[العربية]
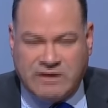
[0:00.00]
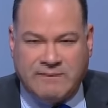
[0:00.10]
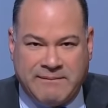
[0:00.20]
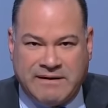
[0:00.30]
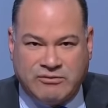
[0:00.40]
يعني
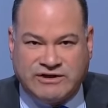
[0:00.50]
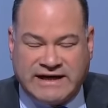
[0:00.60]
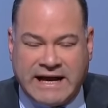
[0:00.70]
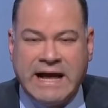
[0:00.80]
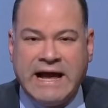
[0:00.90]
هروح لمحمد ابو
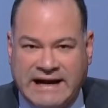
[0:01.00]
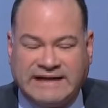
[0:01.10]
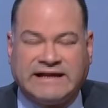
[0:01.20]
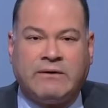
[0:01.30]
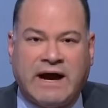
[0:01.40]
تريكه
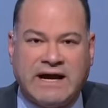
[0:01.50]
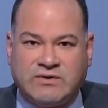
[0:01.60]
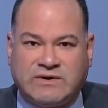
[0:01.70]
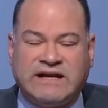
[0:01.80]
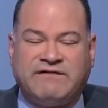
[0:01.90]
الحته اللي هو
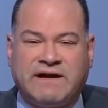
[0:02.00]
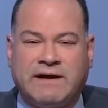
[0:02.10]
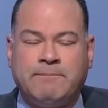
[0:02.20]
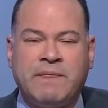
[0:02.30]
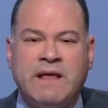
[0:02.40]
عايز يودينا
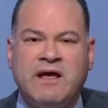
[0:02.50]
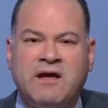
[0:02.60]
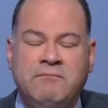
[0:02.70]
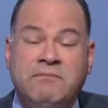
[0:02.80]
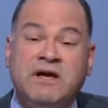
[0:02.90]
فيها
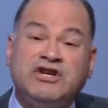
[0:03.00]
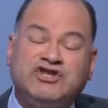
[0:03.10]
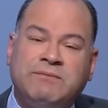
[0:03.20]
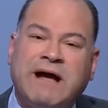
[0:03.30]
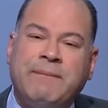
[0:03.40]

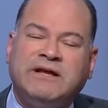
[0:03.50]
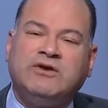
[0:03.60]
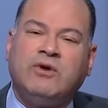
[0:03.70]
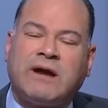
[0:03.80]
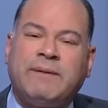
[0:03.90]
بيشتم
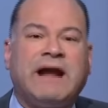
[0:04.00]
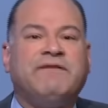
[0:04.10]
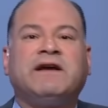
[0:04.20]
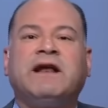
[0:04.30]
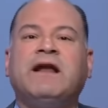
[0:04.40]
جامعه الدول
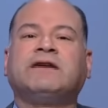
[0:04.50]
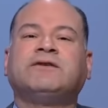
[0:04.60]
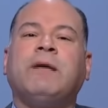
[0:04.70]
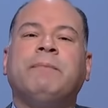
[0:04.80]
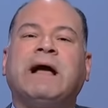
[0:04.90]
العربيه على فكره
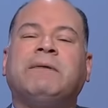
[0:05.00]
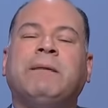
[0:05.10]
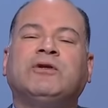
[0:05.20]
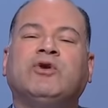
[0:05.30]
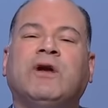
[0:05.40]
انا اكتر واحد
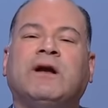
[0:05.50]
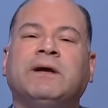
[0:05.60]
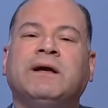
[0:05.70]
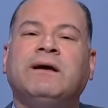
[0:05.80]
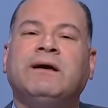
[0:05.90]
بهاجم جامعه الدول
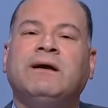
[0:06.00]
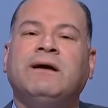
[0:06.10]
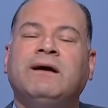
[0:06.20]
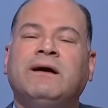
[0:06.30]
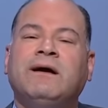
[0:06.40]
العربيه
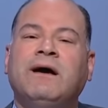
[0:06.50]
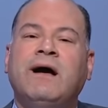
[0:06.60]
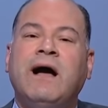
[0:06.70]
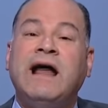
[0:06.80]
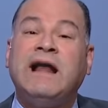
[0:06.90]

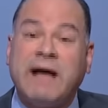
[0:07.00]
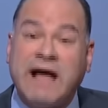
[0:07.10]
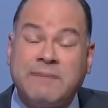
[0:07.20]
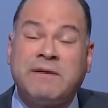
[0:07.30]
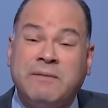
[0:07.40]

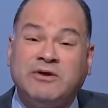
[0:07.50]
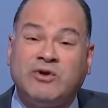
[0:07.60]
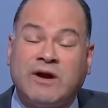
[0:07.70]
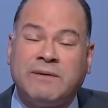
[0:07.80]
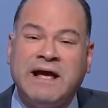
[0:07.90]
انا بهاجم
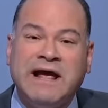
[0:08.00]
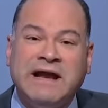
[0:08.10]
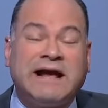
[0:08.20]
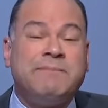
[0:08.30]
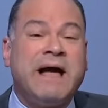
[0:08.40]
جامعه الدول العربيه